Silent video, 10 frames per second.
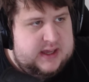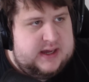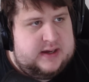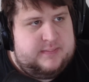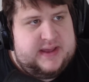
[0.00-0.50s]

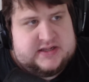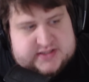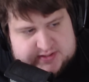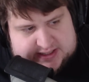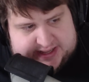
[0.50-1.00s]
Ähm,
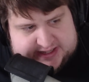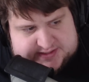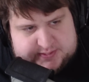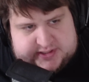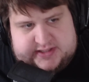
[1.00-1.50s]

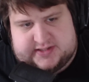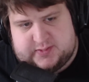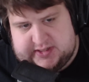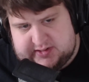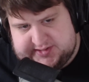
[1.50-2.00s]
zuallererst möchte ich dazu
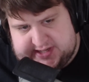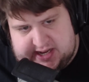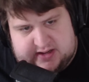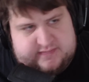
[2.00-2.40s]
halt auch sagen,